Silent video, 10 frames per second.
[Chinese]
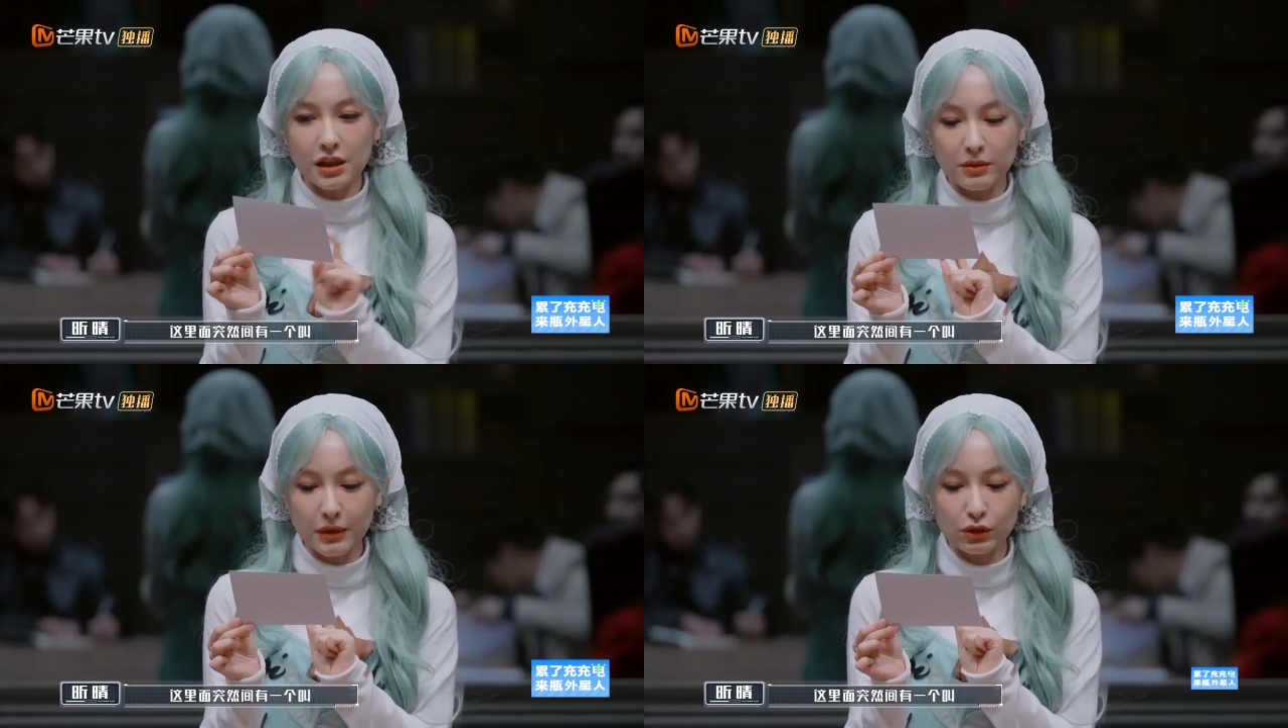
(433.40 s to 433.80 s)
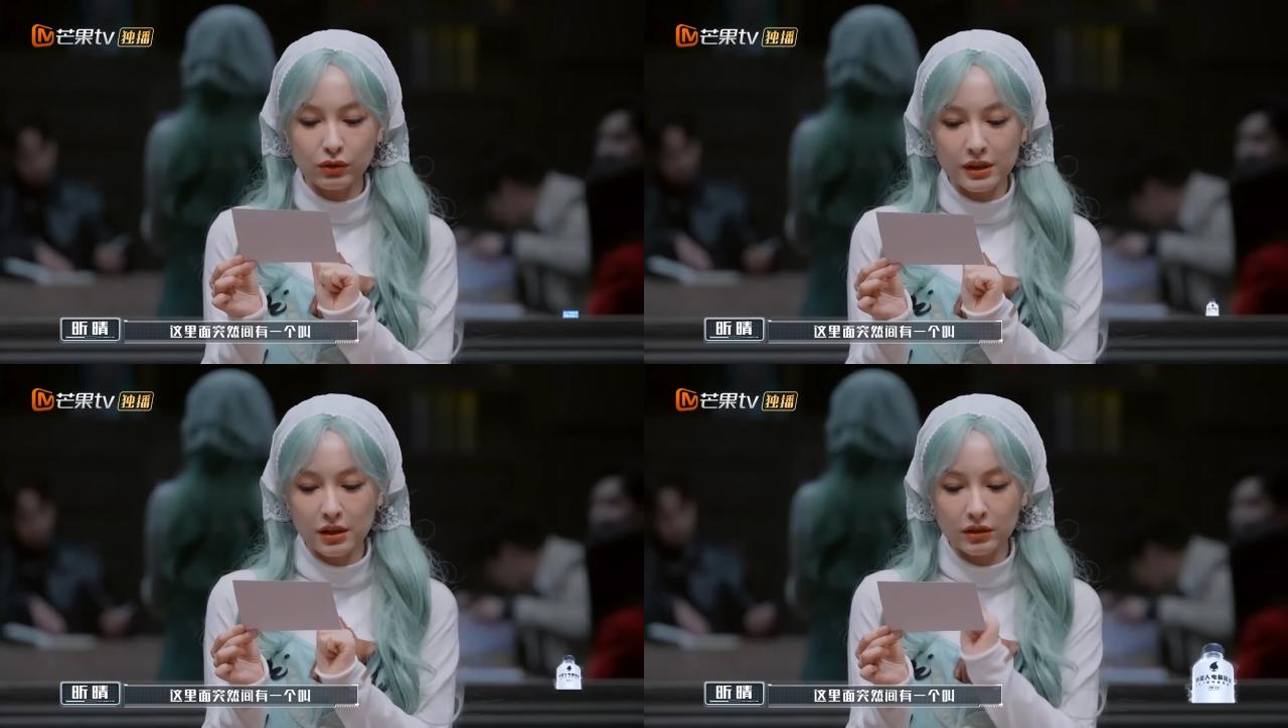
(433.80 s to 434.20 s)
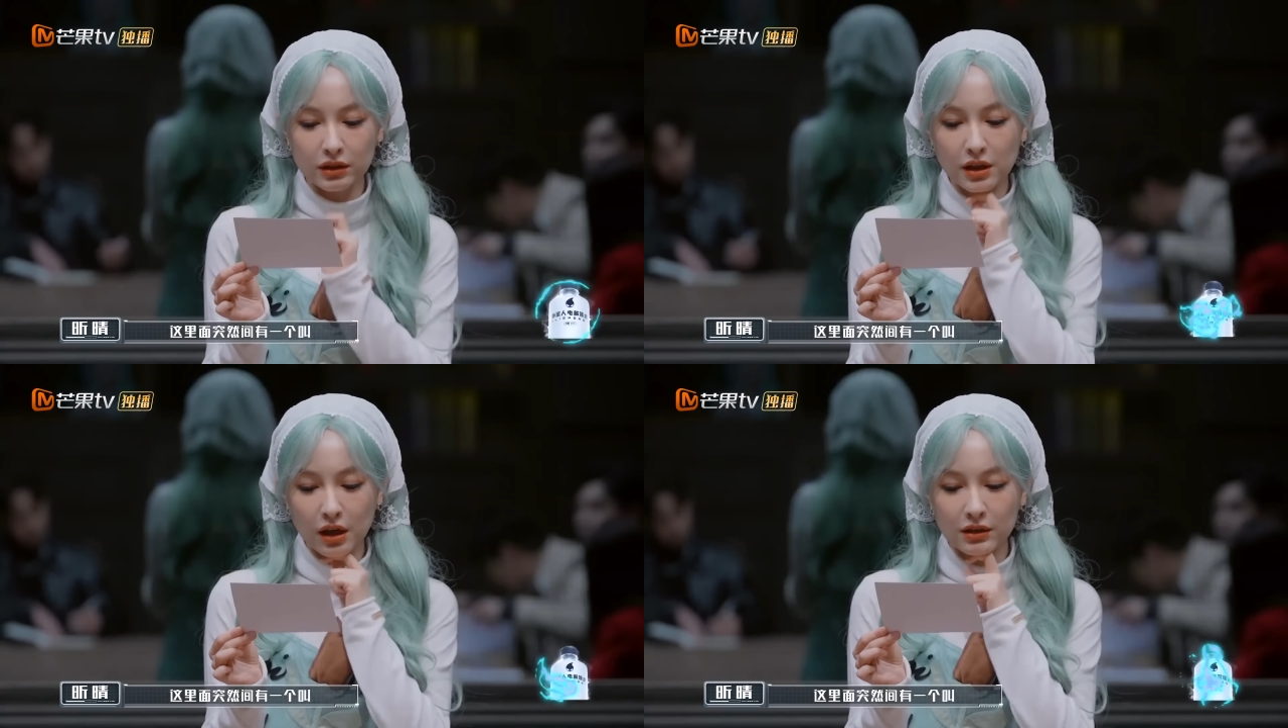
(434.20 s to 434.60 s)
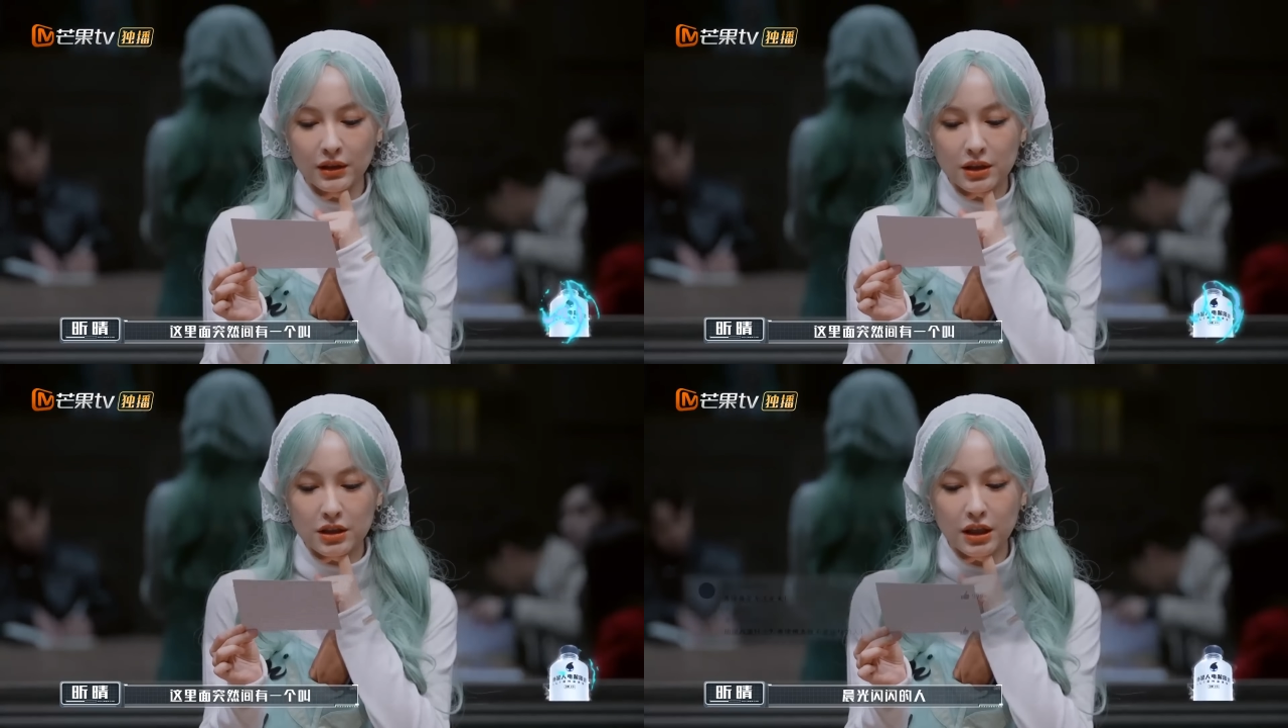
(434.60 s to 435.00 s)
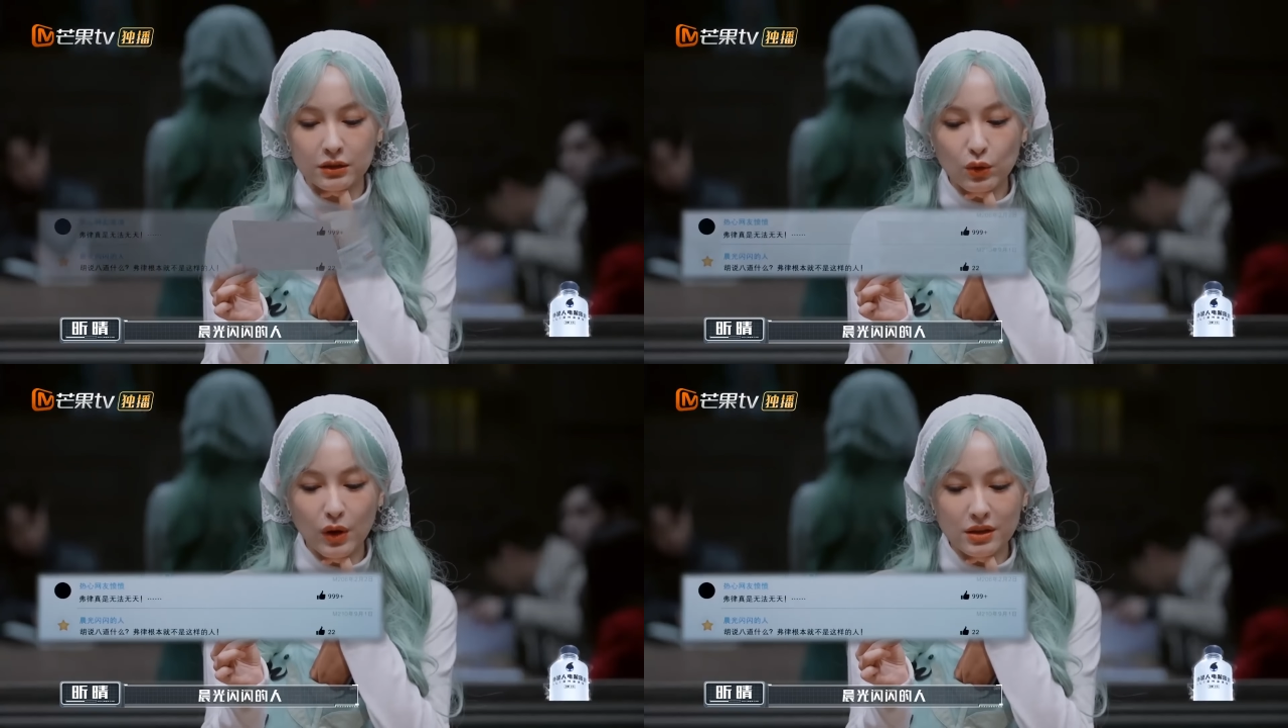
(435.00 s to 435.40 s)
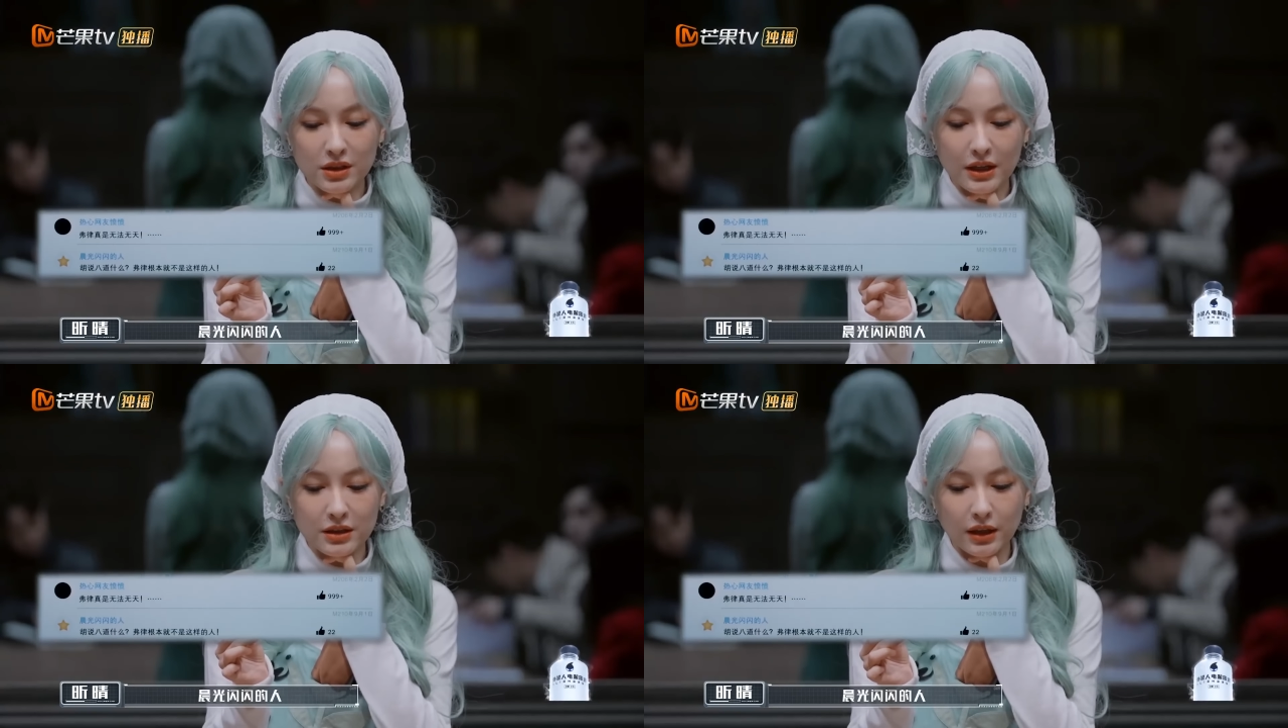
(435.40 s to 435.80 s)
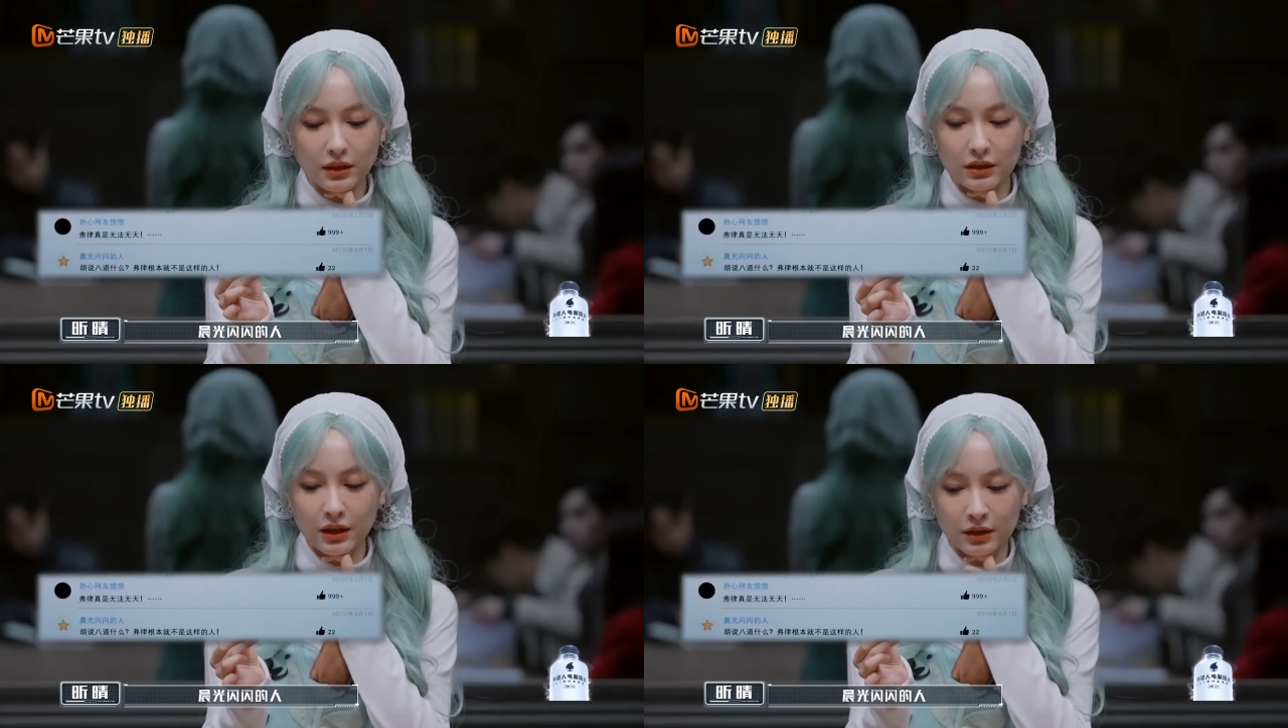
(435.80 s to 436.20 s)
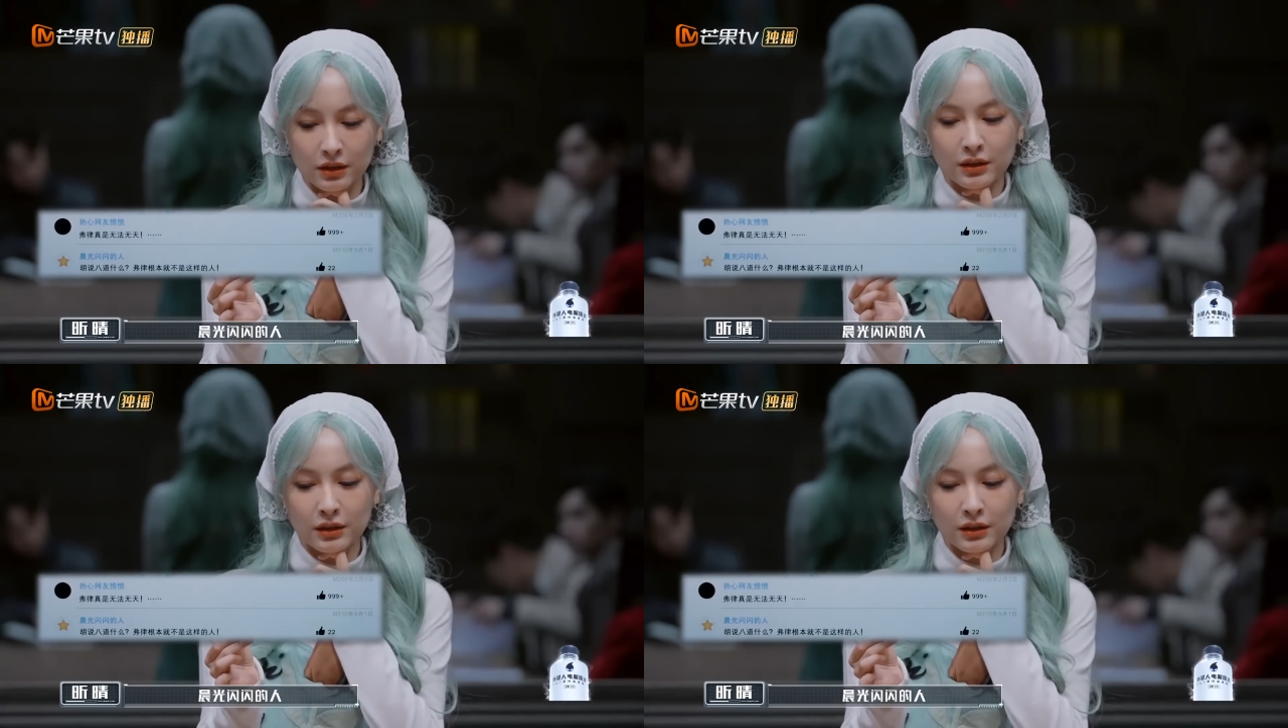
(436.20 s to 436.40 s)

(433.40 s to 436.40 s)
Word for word: 这里面突然间有一个叫晨光闪闪的人，